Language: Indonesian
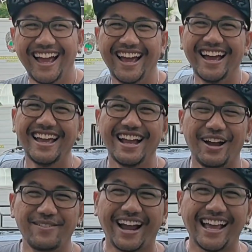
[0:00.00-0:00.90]
atau
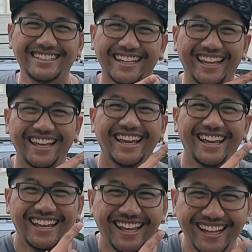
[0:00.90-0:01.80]
memilih
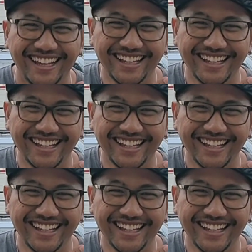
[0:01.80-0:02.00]
pulang ke